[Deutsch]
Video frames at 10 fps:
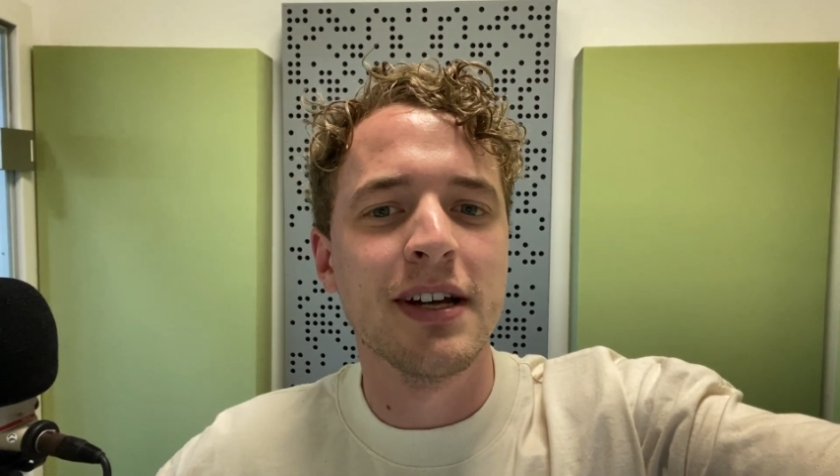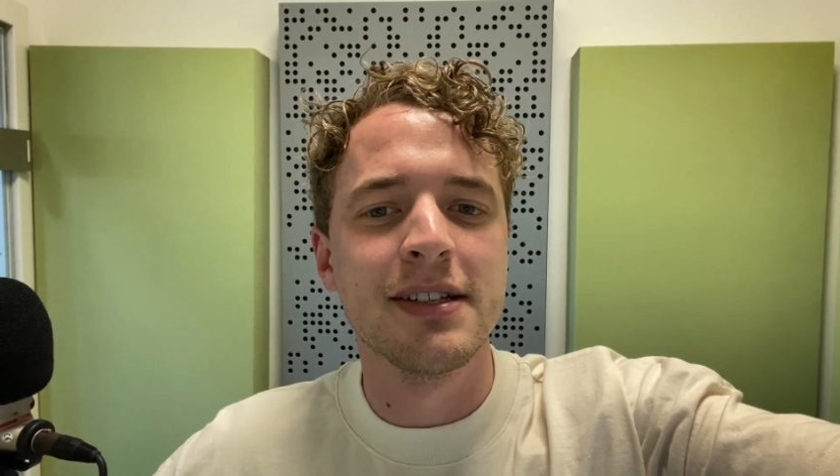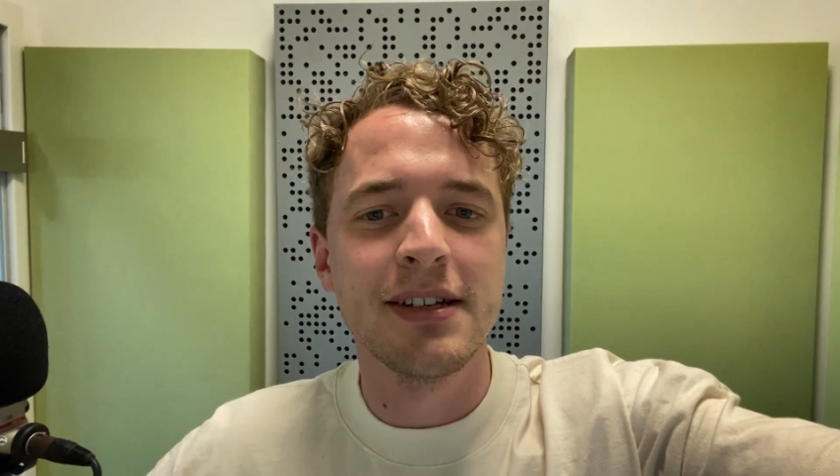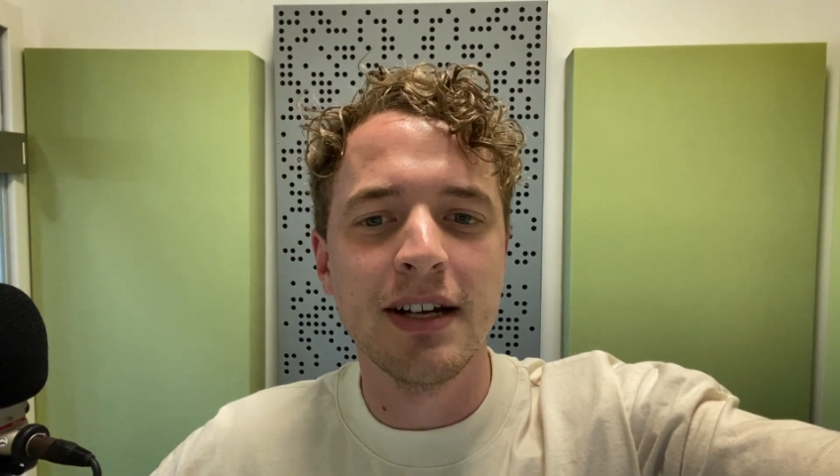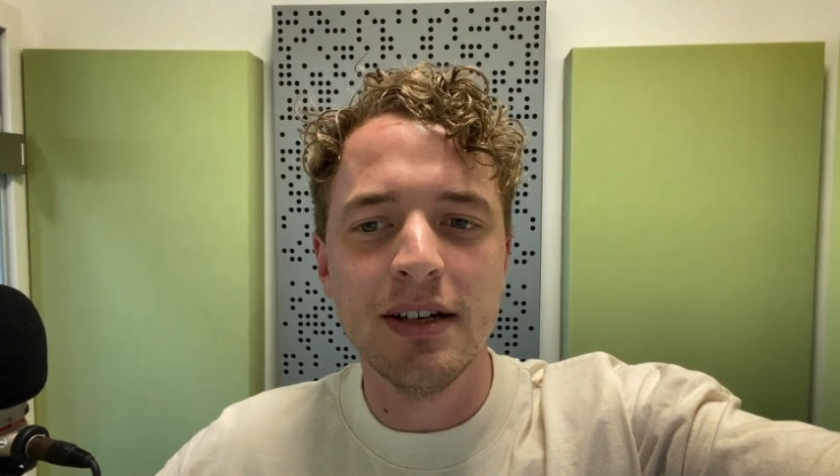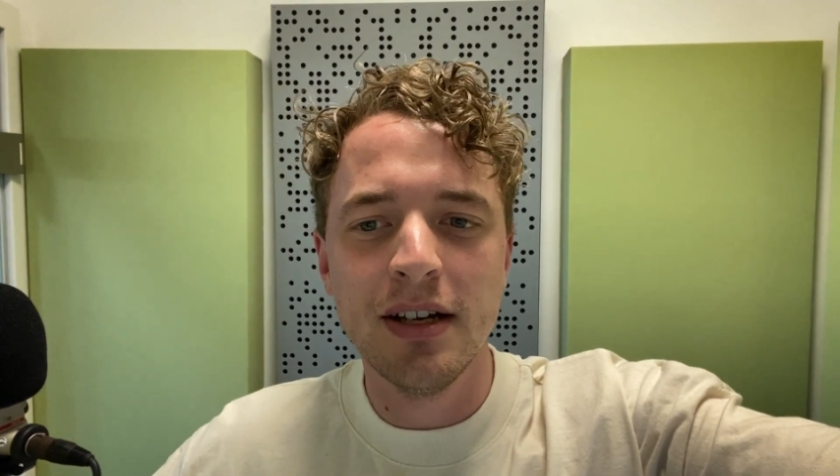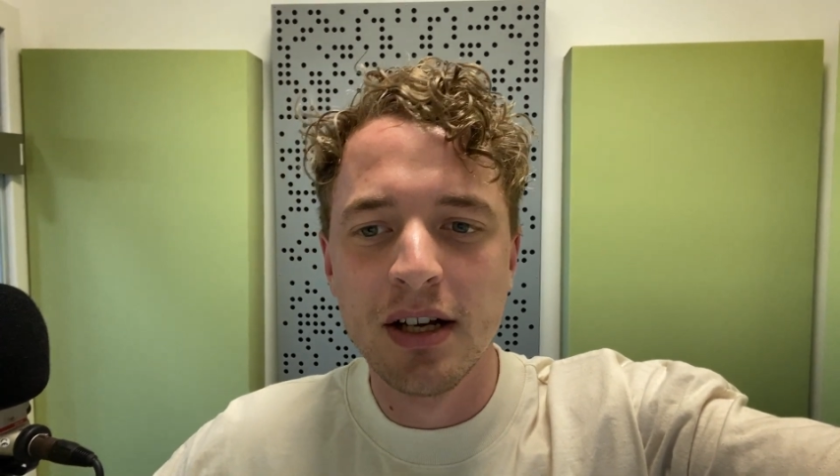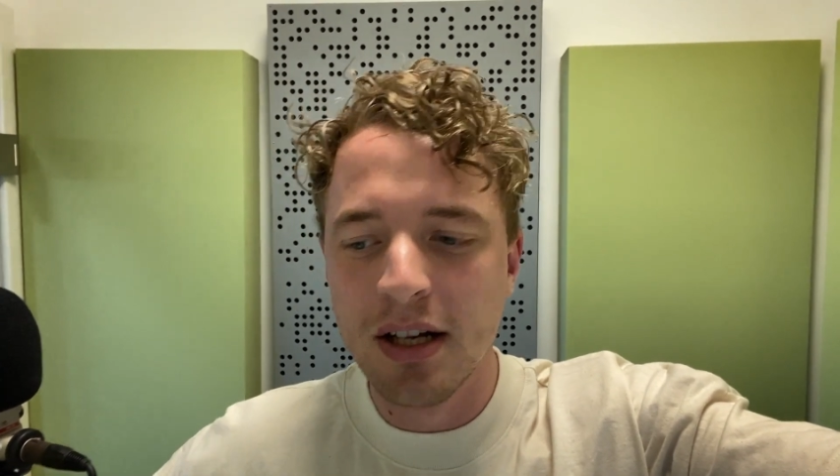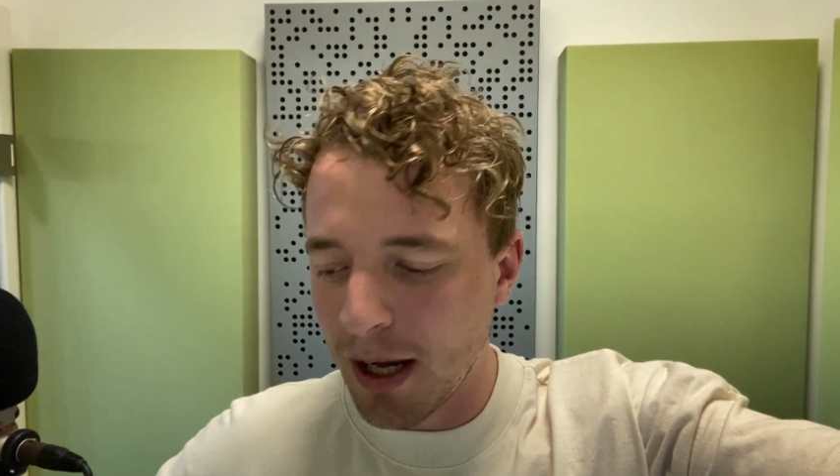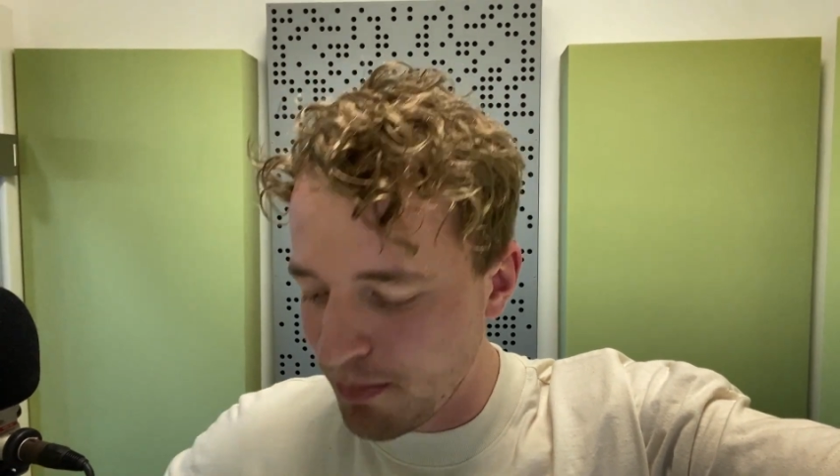erzählen,
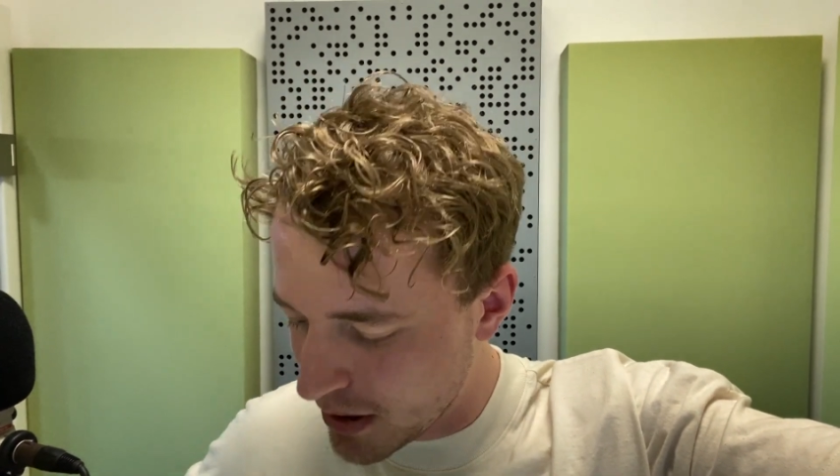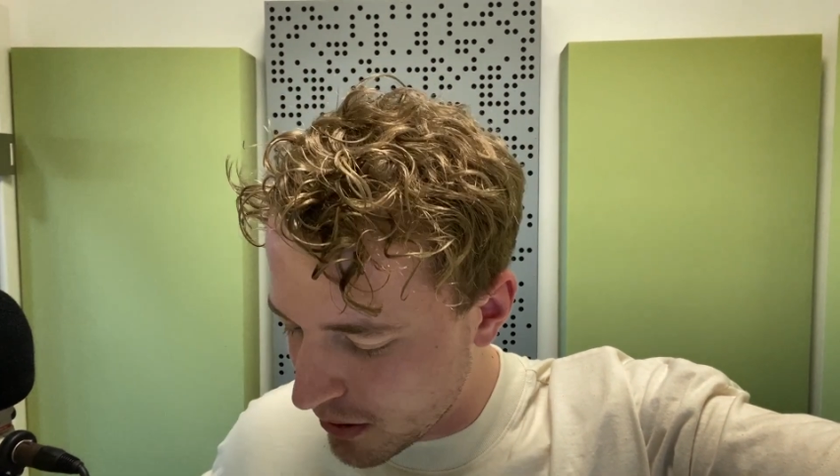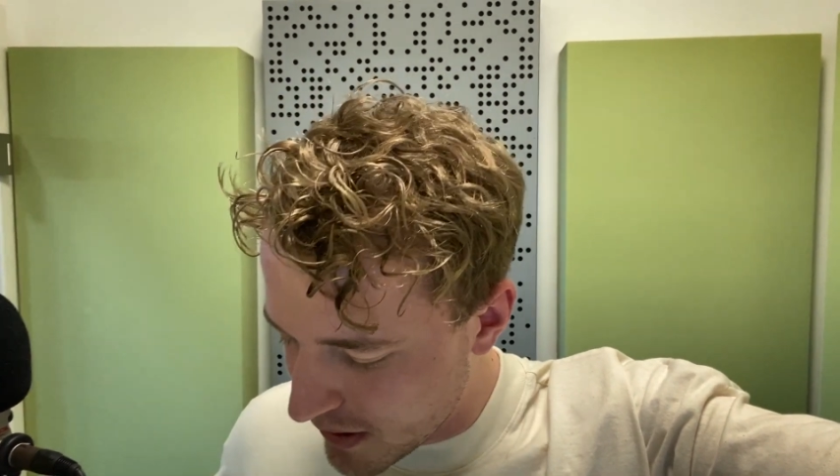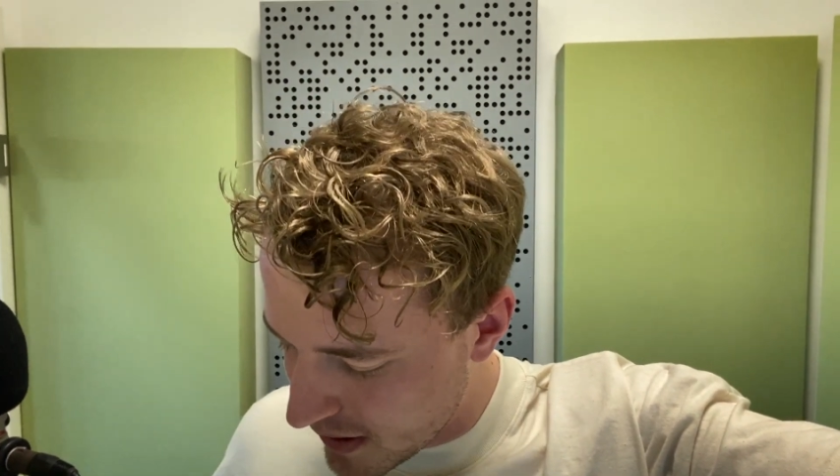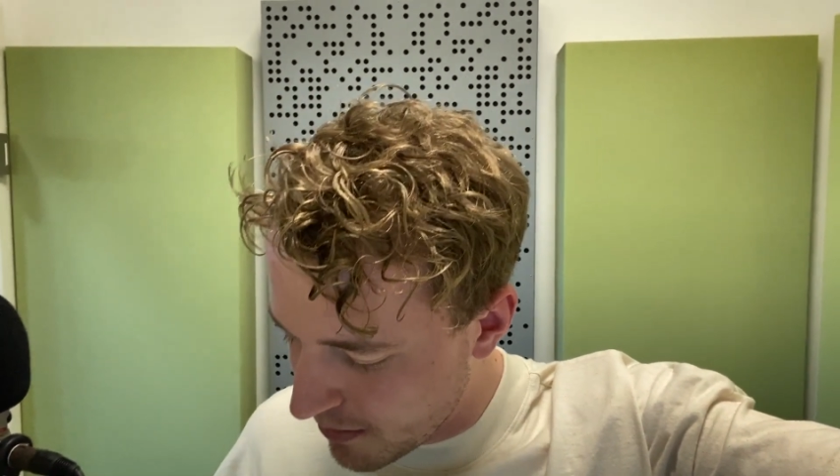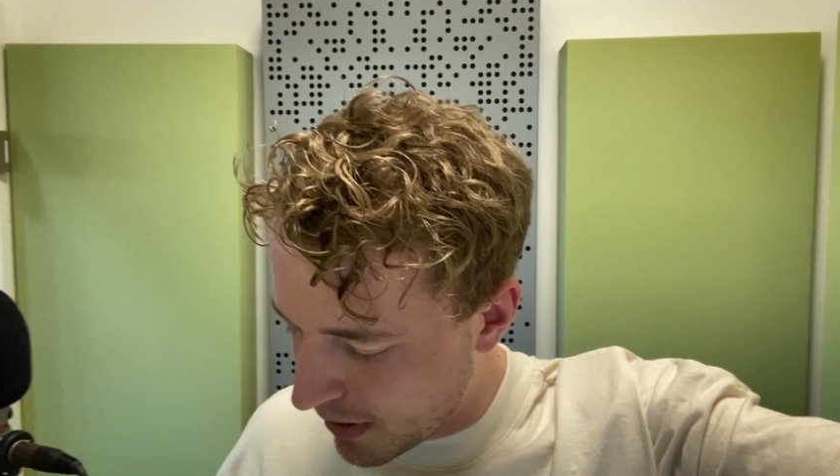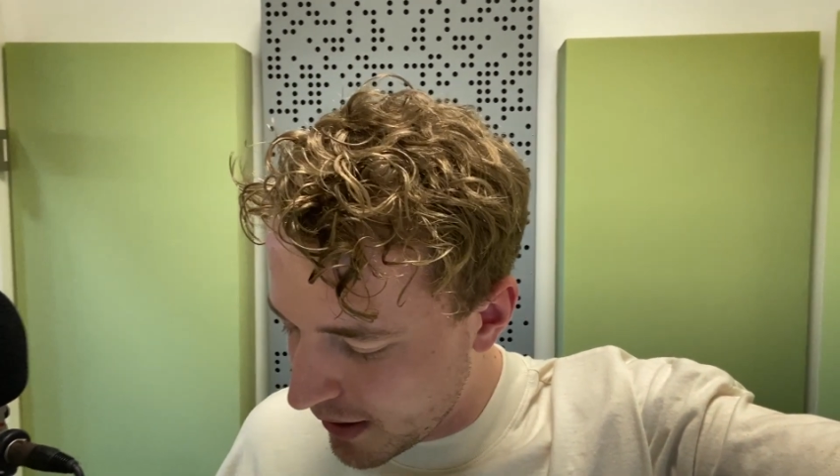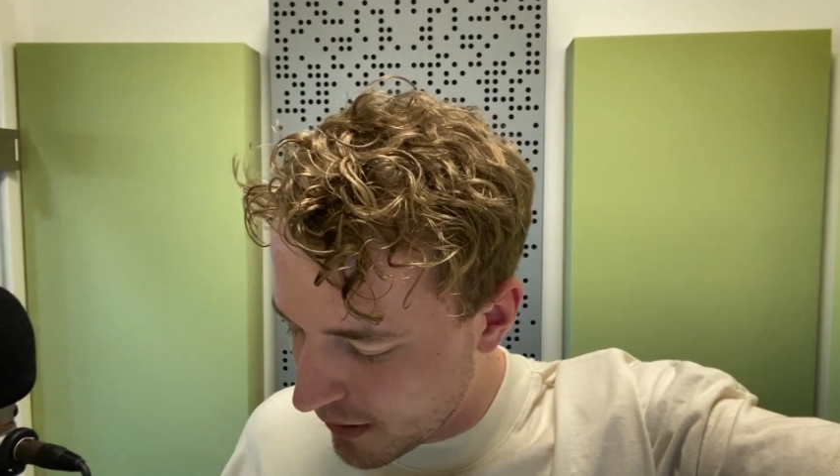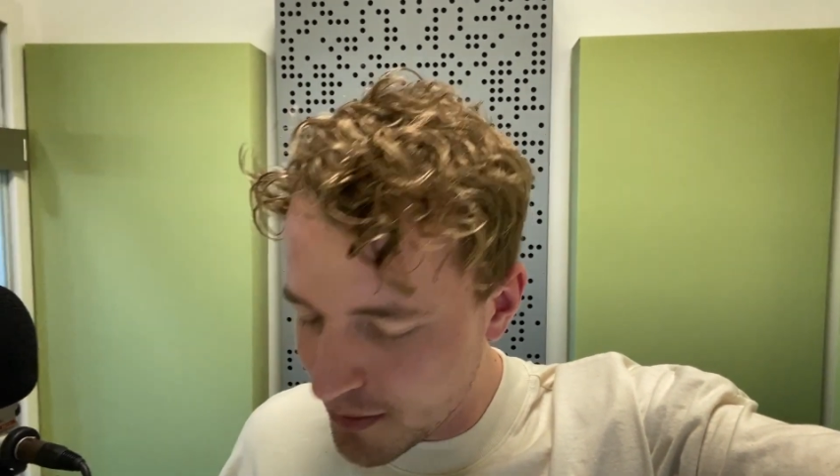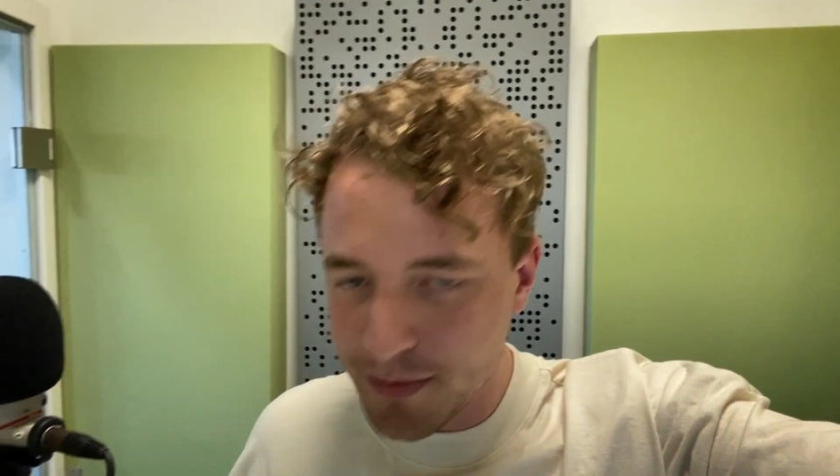Hab mir trotzdem
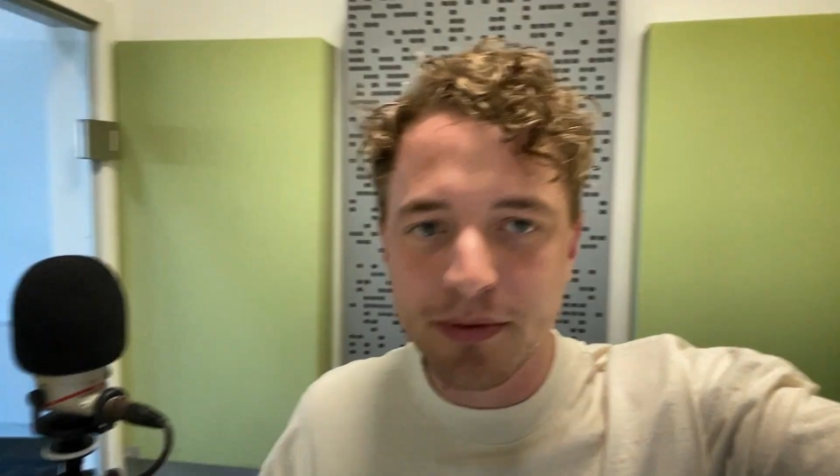meine